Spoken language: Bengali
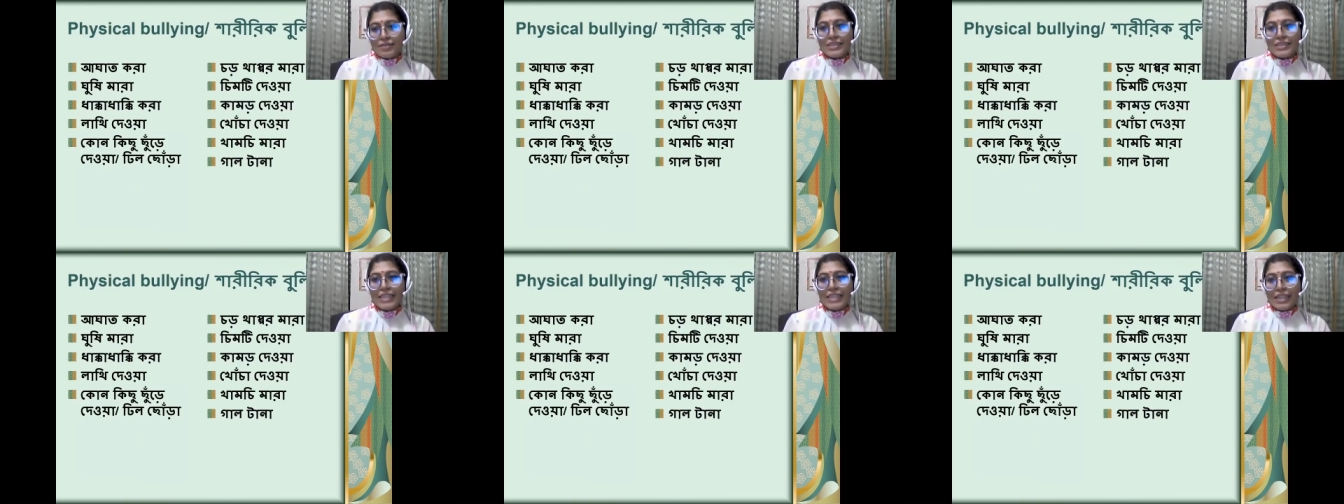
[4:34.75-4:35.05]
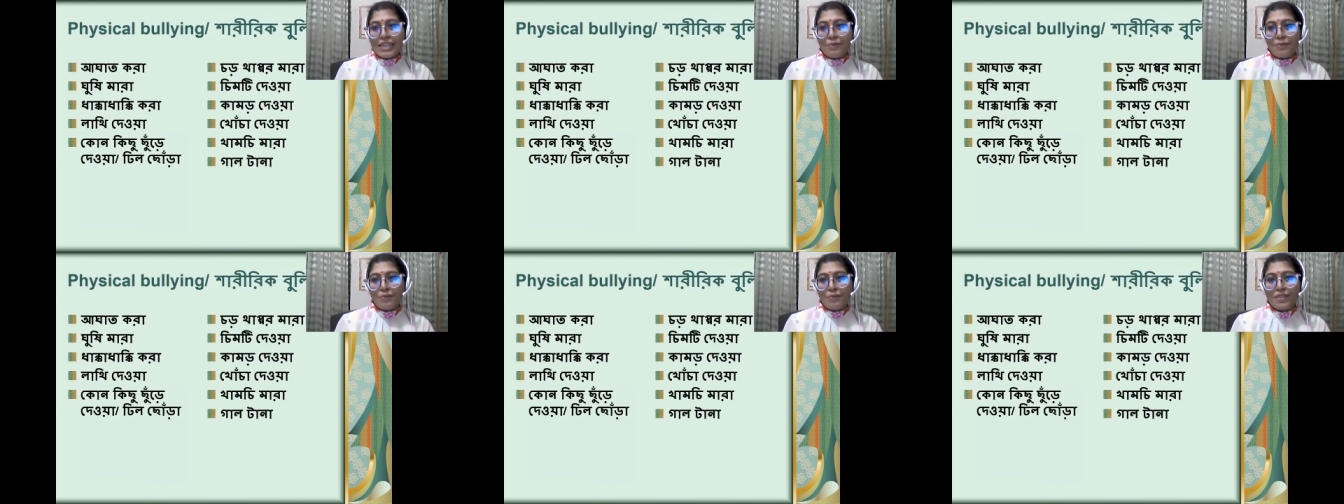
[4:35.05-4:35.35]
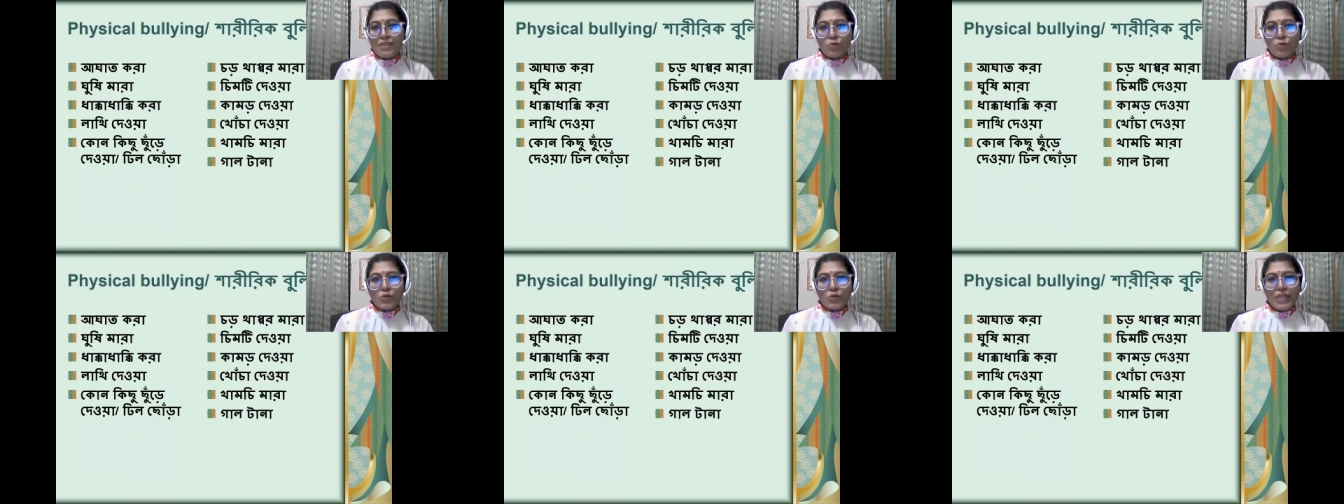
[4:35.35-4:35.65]
ছেলে
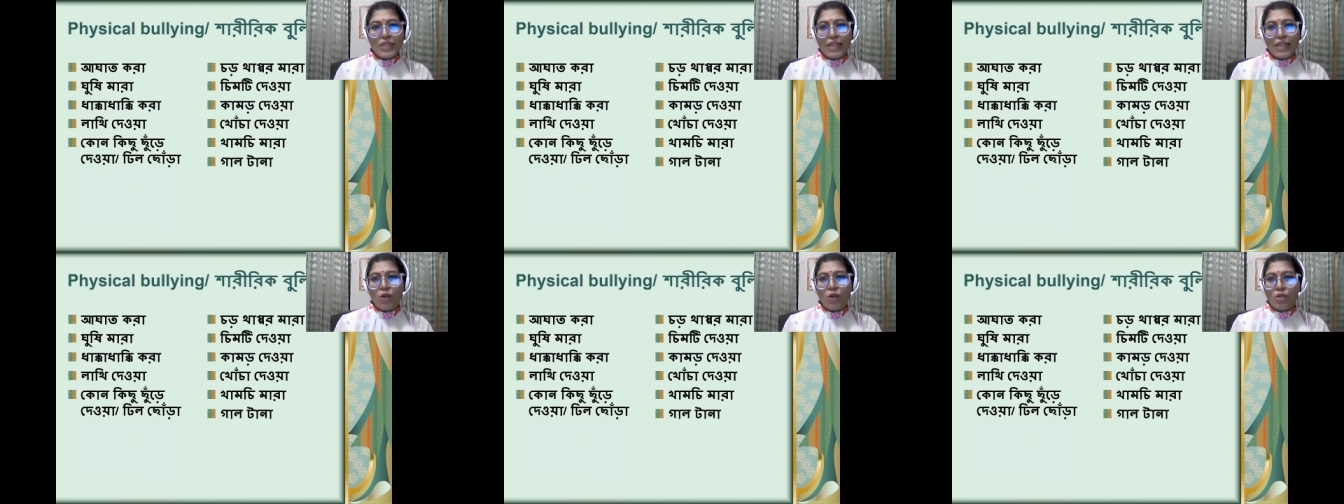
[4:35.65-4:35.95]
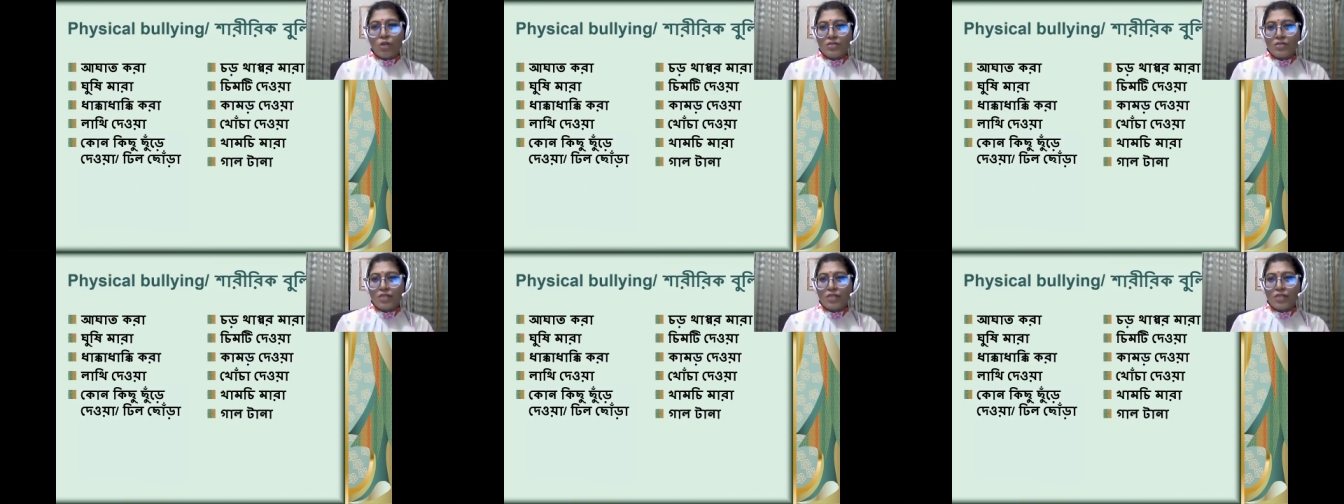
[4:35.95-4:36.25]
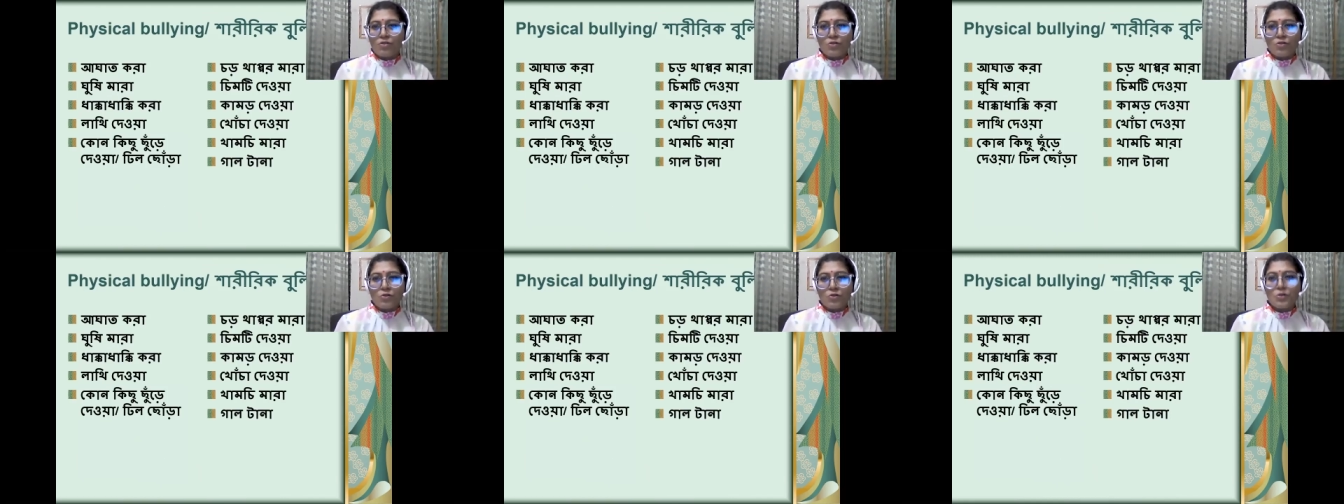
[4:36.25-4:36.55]
মেয়েদের মধ্যে এই
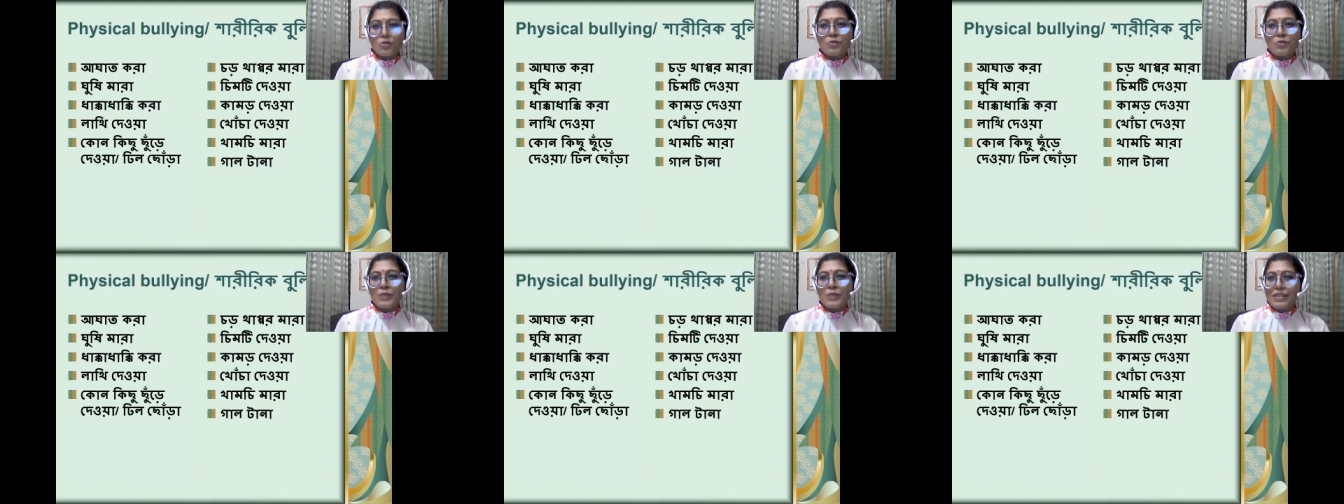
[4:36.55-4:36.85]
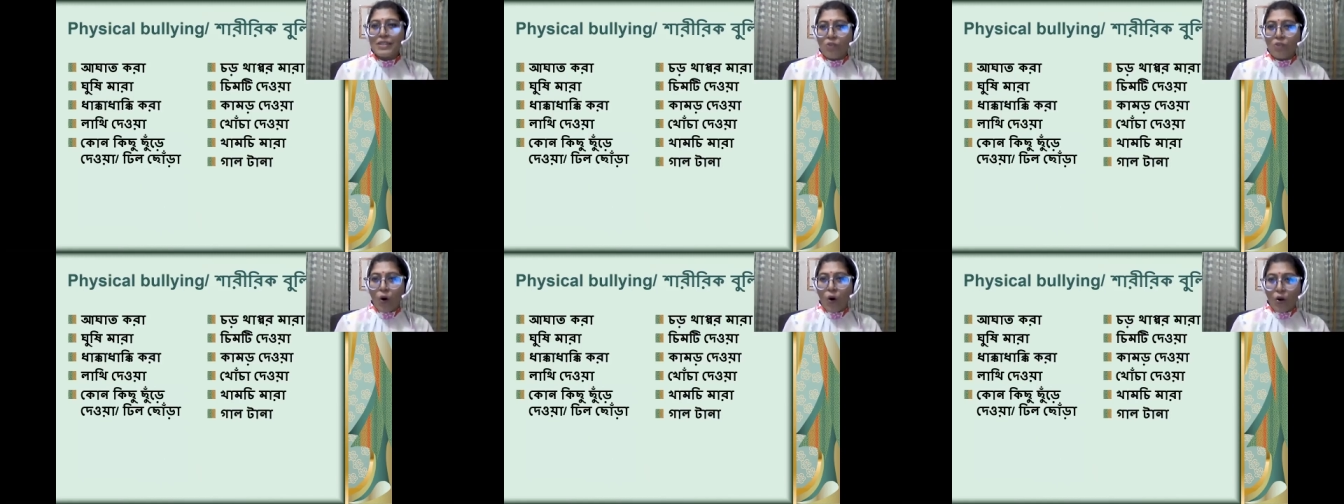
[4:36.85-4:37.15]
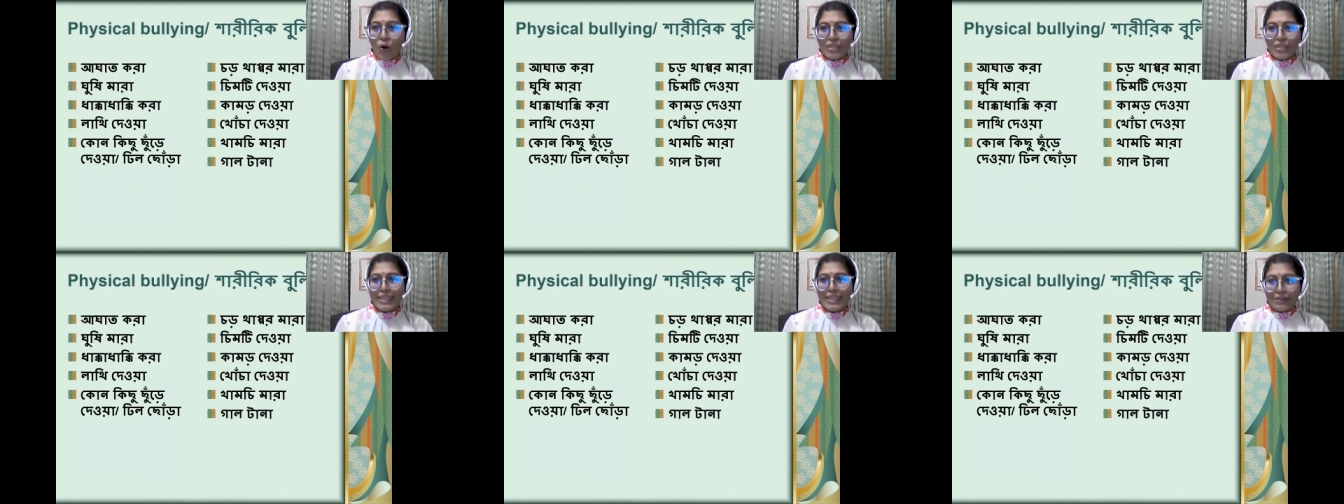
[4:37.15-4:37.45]
ঘটনাগুলো খুবই
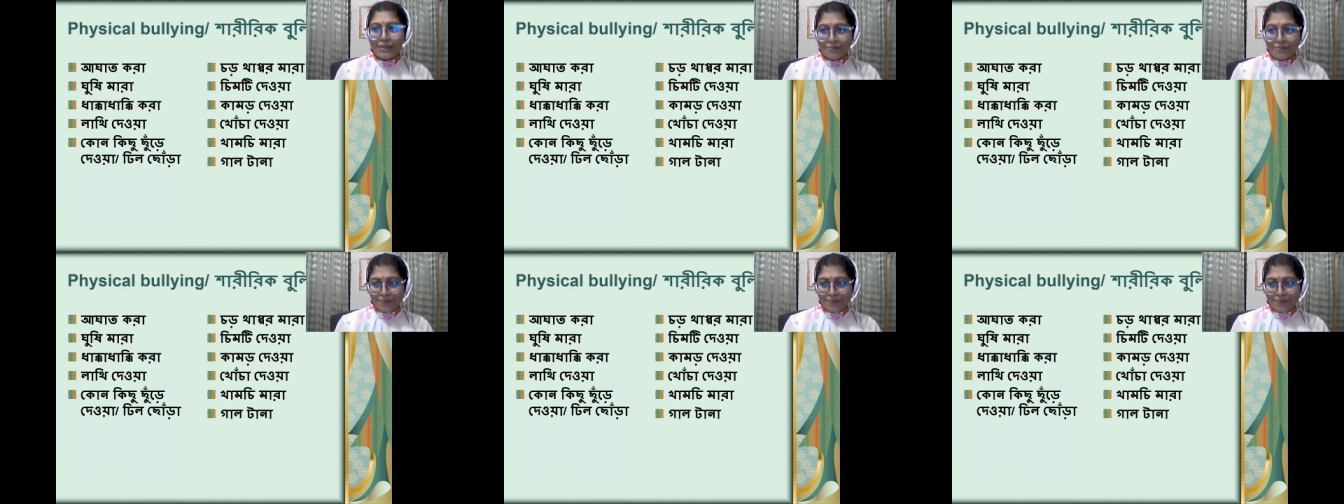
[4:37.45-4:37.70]
ঘটে